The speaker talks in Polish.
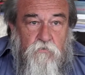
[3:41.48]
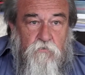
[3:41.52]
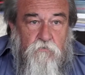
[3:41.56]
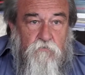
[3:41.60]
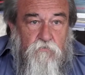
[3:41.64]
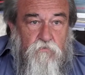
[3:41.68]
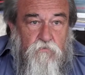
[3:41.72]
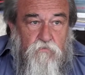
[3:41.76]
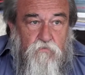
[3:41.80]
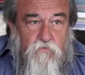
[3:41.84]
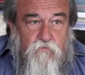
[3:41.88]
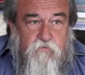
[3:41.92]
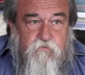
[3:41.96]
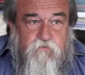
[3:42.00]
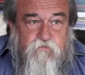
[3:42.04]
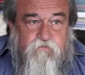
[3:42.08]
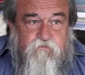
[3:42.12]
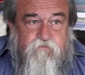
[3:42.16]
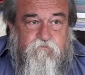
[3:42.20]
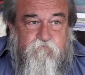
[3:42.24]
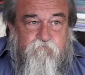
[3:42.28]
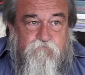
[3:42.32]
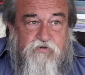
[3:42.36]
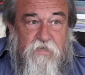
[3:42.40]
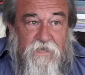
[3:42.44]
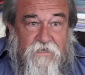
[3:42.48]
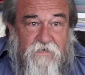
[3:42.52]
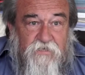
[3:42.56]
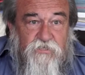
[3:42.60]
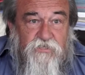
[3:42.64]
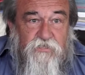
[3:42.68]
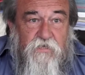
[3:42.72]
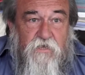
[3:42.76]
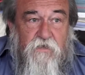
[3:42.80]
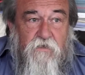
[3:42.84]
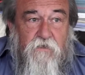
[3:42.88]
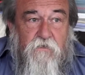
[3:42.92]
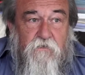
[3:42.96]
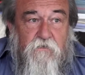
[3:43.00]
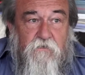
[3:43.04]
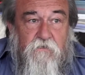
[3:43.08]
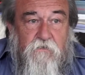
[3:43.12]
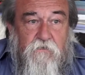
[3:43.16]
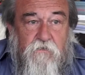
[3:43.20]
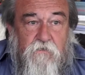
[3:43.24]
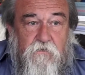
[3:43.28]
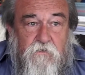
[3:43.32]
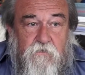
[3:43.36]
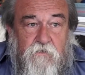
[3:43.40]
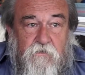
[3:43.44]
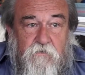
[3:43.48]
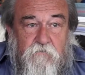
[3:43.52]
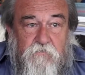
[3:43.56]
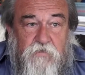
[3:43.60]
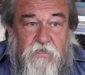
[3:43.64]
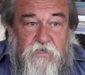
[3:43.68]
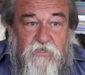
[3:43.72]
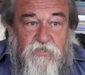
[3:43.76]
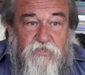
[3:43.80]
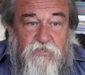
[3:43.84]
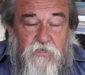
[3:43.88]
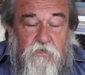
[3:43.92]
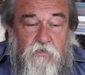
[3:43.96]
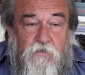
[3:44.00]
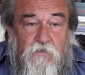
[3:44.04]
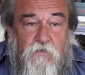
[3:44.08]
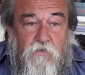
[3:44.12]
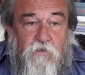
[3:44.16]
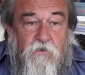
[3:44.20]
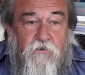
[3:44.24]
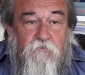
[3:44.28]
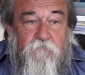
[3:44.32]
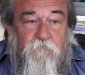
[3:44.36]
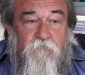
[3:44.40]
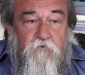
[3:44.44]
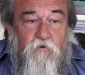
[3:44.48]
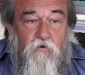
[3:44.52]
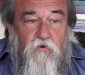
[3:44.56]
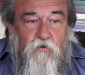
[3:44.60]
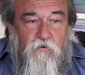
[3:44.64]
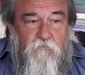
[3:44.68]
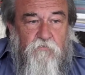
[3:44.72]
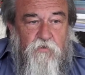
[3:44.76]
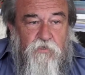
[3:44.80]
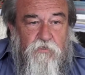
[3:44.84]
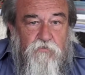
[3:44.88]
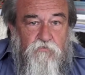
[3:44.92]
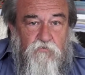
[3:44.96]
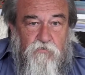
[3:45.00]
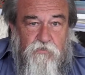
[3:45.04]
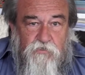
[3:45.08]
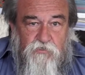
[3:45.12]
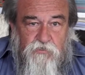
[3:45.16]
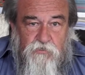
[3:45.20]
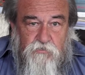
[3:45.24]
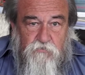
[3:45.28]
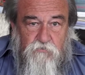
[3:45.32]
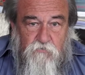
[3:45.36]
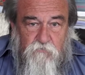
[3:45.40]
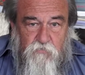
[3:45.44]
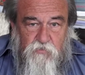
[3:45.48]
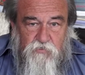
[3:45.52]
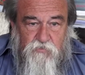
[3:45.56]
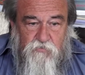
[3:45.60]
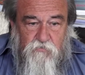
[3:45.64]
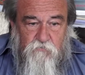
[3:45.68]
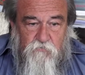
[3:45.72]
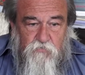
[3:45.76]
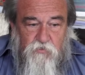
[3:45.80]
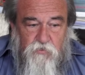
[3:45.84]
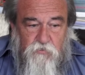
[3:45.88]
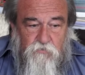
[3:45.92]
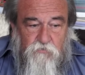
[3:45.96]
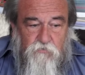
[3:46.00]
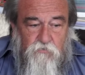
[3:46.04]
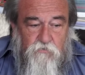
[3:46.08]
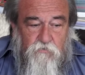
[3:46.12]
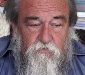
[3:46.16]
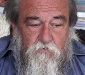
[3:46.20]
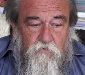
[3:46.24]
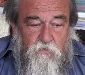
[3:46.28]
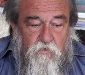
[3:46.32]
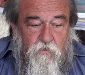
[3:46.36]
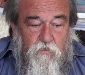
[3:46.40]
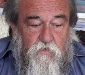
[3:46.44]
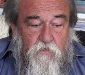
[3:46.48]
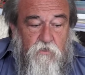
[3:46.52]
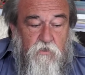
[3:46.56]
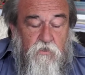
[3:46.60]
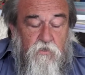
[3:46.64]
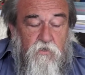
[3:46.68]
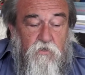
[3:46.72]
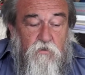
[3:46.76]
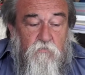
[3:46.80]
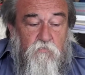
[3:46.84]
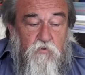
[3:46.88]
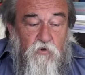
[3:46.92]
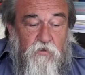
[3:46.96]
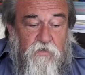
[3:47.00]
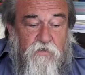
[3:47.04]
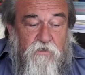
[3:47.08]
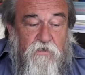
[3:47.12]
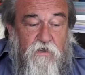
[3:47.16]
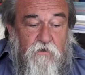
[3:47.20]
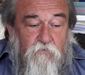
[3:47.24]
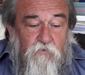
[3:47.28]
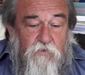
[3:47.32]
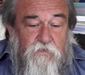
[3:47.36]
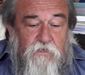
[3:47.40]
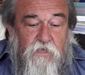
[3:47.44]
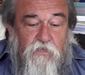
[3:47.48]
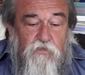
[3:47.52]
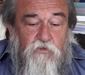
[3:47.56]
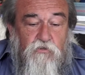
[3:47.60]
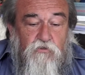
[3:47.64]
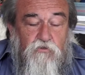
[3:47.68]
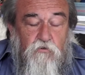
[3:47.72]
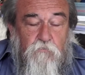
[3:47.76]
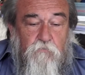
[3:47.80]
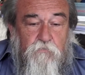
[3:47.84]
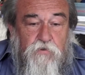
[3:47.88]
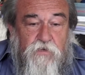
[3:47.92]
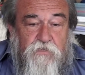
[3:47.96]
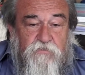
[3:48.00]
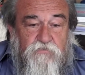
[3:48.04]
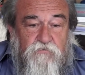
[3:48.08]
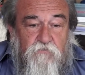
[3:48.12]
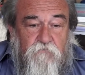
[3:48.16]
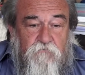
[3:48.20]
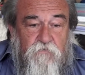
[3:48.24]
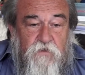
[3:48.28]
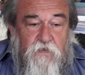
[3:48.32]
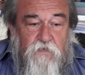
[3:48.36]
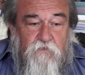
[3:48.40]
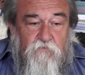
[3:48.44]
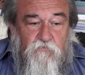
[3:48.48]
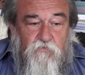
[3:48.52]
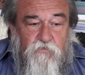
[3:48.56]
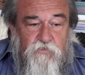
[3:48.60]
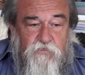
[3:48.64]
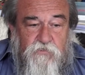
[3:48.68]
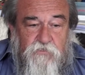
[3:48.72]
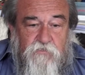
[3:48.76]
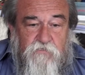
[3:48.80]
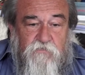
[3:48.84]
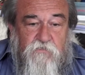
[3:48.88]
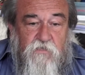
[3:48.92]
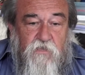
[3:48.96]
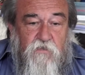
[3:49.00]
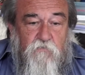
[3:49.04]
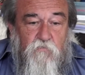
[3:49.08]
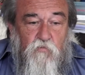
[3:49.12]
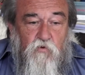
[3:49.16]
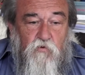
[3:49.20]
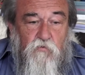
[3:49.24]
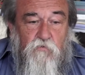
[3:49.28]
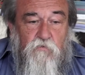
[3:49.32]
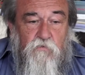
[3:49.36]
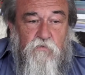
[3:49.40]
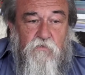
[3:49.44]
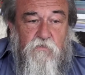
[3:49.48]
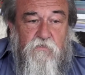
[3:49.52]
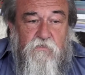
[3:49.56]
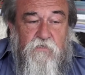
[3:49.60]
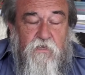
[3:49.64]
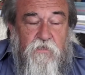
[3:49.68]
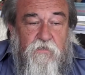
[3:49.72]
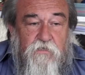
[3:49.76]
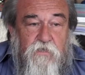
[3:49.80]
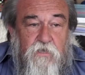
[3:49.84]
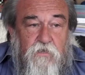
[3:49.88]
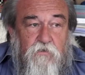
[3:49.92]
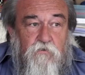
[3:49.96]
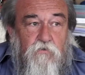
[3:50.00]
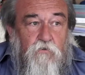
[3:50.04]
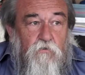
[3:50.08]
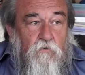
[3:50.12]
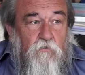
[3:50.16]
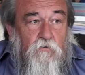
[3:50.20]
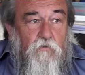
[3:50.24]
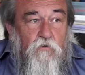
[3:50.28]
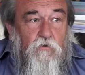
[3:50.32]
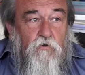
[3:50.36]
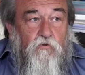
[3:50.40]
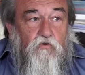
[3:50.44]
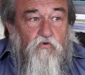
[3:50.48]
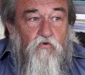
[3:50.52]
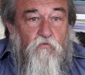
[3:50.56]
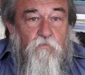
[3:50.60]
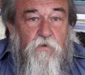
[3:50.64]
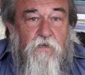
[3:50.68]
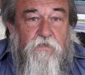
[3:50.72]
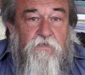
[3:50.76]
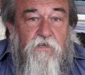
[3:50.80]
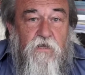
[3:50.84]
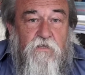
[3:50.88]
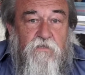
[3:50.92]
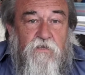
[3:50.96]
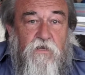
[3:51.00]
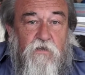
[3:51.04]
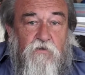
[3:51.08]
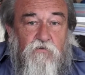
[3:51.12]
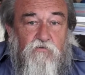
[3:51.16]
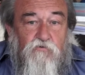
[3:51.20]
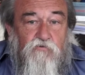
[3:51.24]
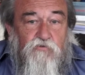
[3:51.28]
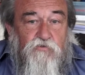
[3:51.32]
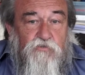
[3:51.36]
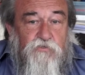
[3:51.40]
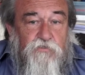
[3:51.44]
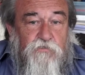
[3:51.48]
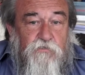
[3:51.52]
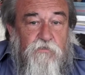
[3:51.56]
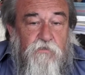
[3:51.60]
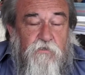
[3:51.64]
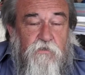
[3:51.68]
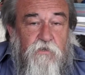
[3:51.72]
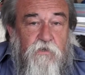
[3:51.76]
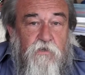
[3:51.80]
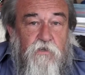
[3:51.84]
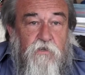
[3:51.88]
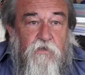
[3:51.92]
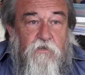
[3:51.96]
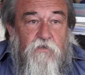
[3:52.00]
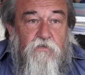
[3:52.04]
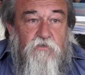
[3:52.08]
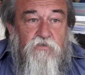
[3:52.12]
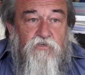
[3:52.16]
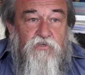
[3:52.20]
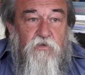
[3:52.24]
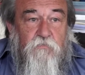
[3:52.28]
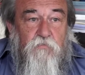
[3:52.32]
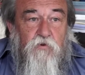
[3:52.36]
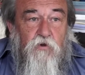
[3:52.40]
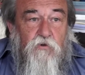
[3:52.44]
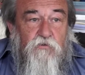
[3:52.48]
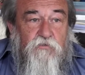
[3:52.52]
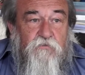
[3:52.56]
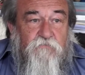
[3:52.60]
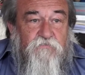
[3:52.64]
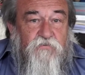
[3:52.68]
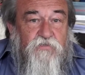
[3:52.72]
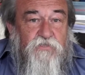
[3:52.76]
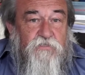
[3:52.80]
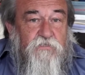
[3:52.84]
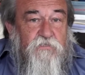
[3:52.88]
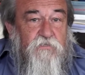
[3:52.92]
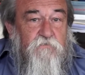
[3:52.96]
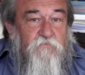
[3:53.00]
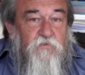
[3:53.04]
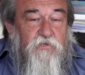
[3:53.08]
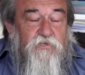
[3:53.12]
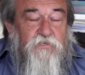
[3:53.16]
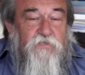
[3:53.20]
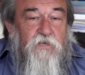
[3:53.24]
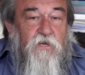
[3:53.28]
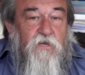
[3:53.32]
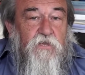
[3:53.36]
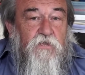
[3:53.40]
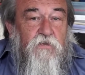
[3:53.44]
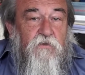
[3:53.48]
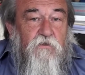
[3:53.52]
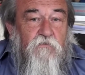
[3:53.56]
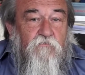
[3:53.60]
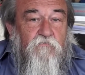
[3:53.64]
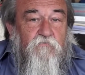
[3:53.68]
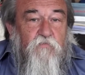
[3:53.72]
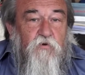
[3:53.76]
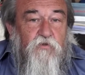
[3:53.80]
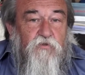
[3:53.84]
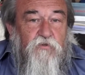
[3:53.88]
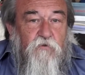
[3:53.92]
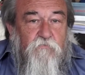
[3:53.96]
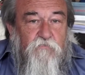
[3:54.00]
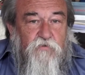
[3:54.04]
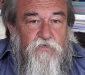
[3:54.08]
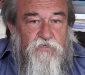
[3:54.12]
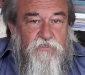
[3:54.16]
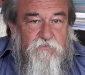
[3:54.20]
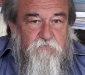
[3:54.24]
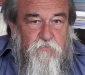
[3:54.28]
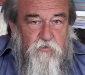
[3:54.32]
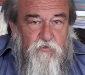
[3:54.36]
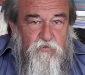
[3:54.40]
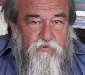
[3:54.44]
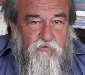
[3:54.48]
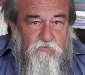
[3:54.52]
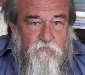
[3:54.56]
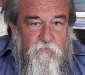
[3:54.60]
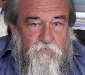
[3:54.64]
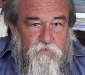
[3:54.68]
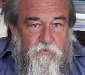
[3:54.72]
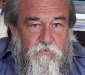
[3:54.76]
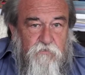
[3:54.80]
Yy, pierwsza, pierwsze reformy, które rzekomo zrobiono, polegały na dopracowaniu systemu takiego otumaniania ludzi, żeby oni wszyscy myśleli w podobny sposób.